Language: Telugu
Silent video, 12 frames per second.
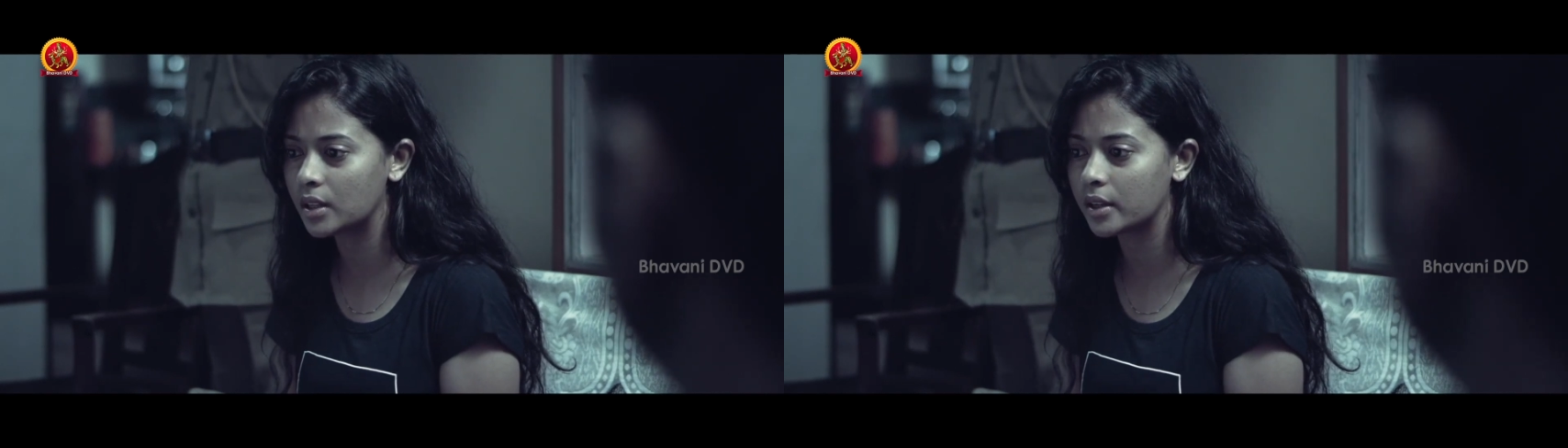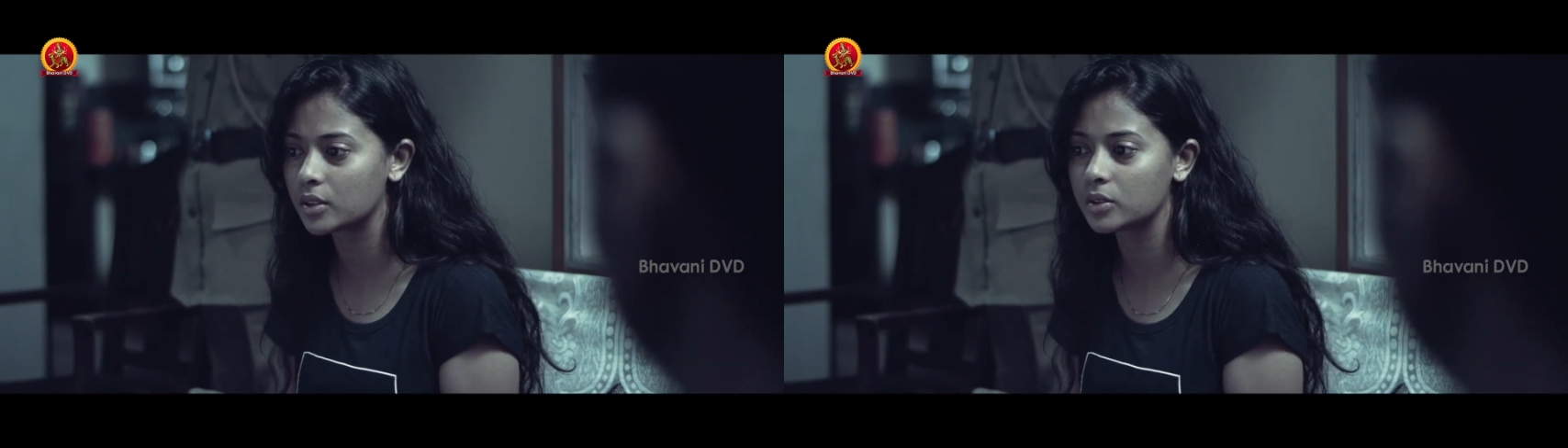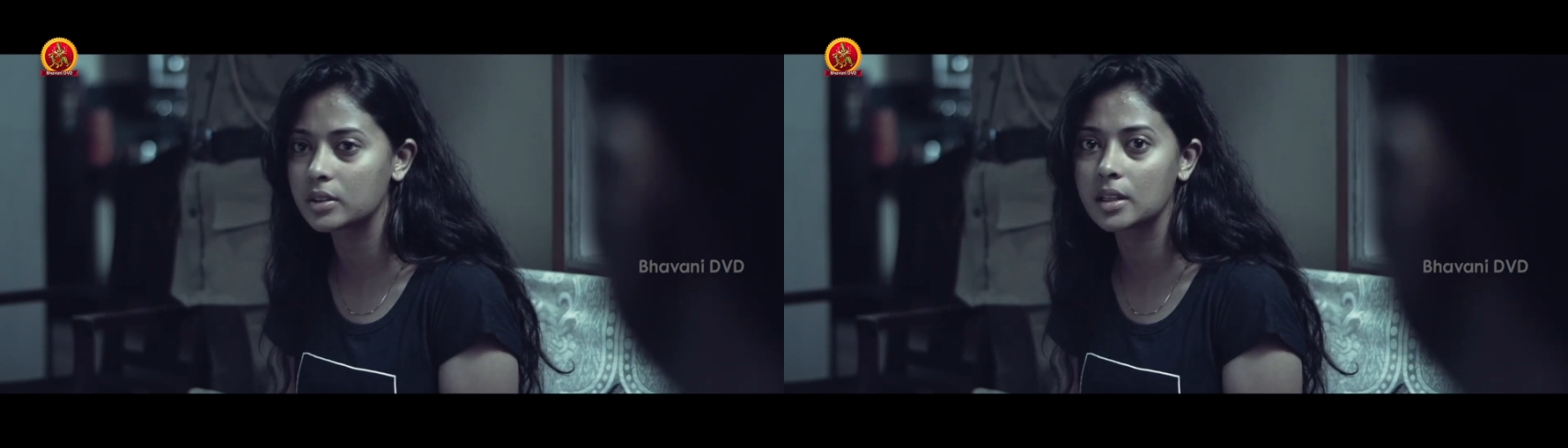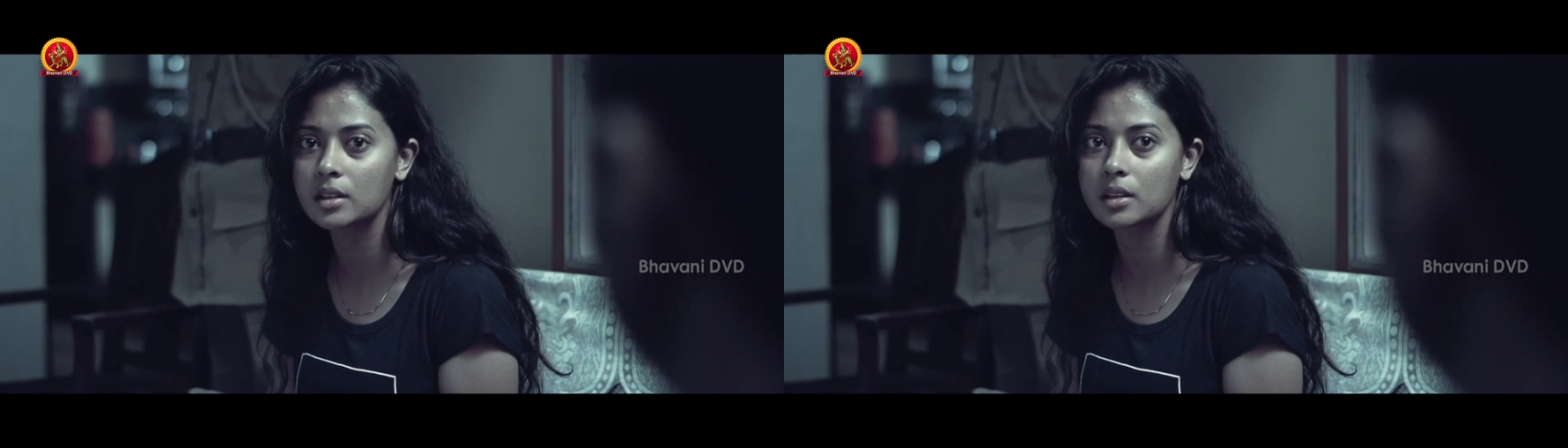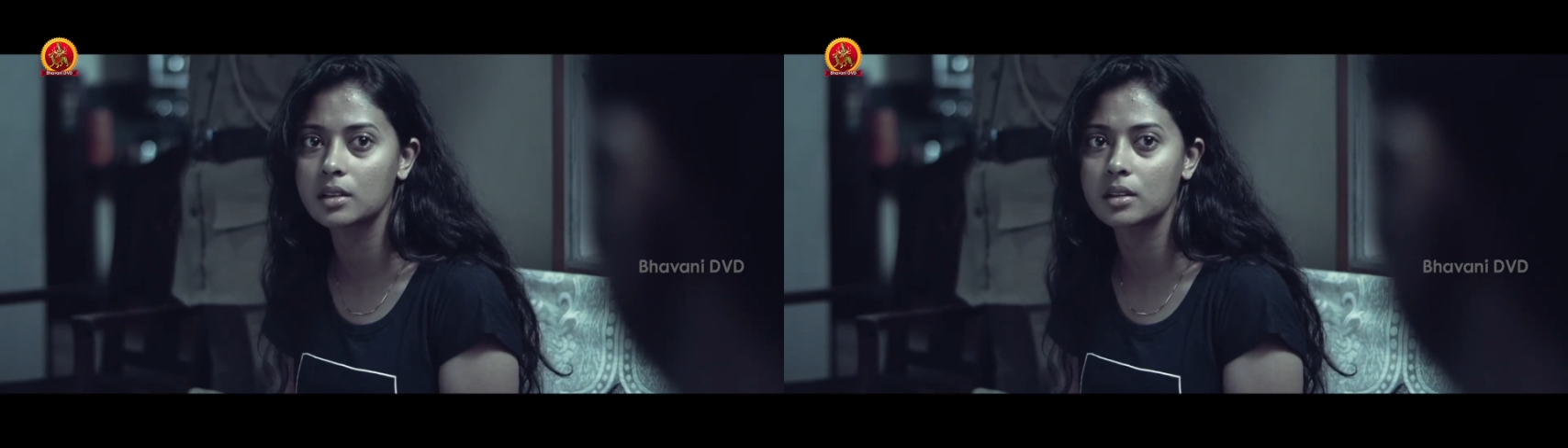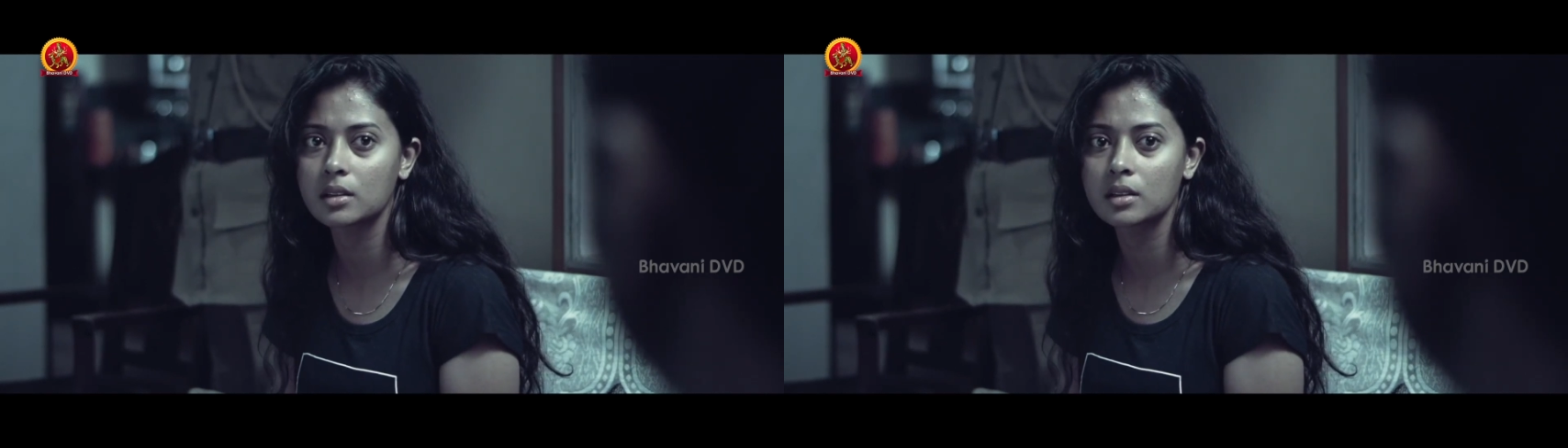అలాంటిదే
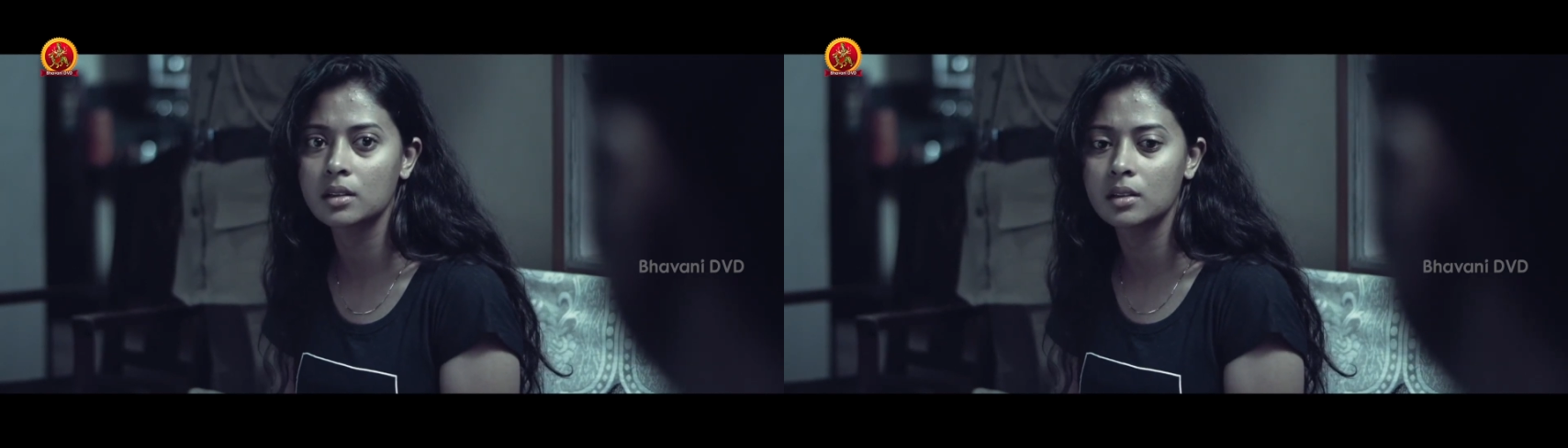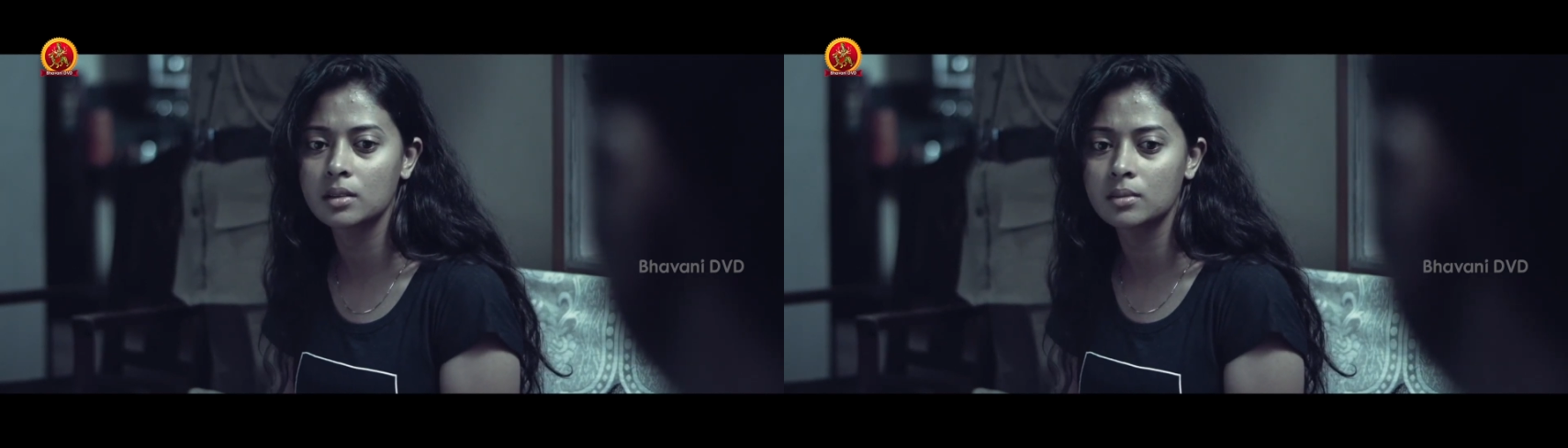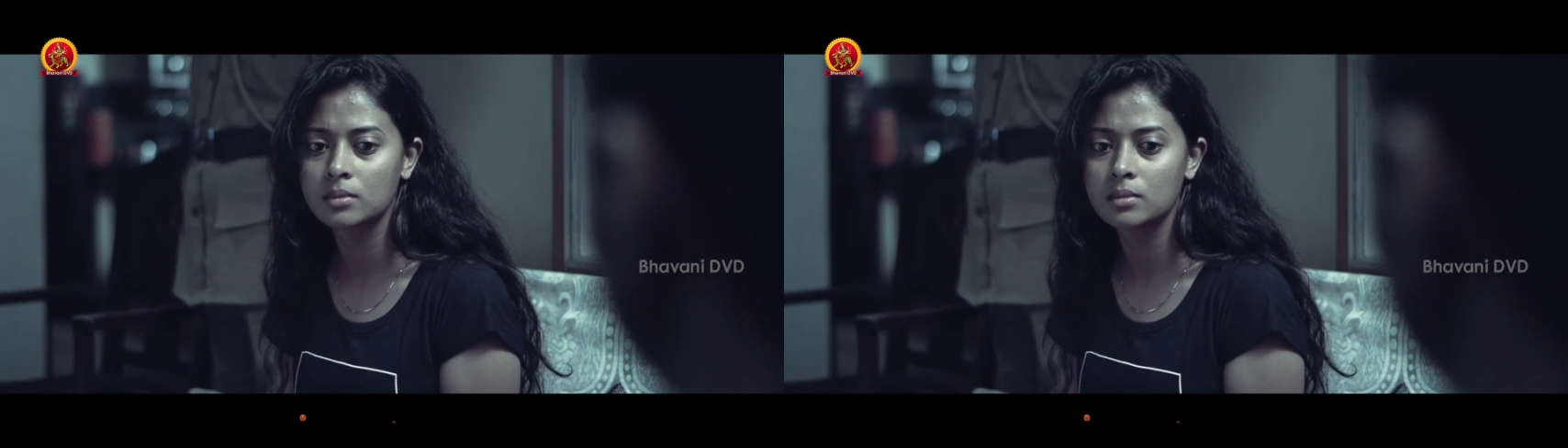తొడుక్కున్నాడు